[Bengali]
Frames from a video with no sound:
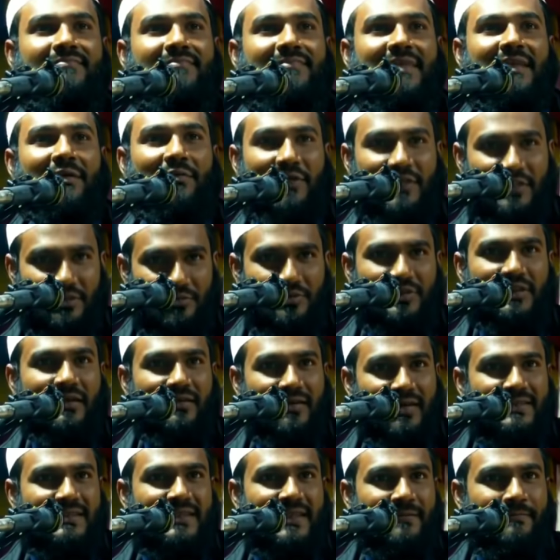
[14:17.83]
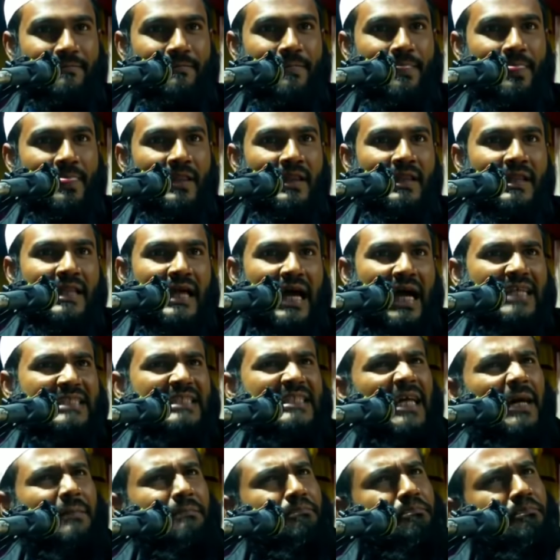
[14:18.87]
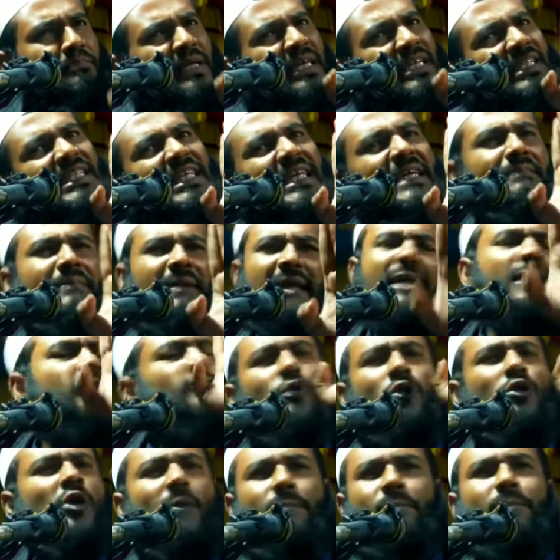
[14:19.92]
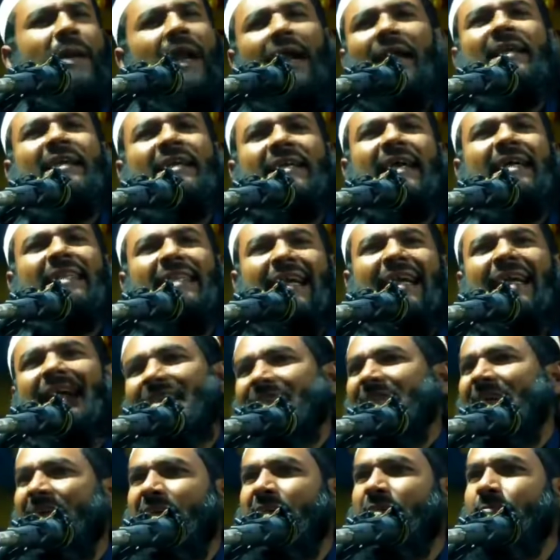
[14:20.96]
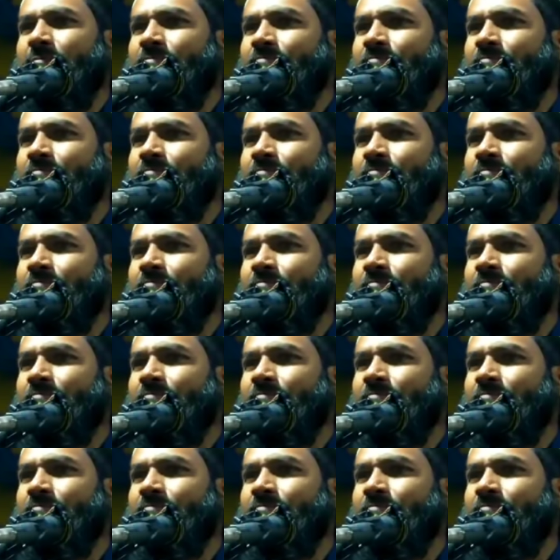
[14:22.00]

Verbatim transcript: কি বলছি বুঝতে পারছেন আচ্ছা পৃথিবীর কোনো প্রাণীকে দেখেছেন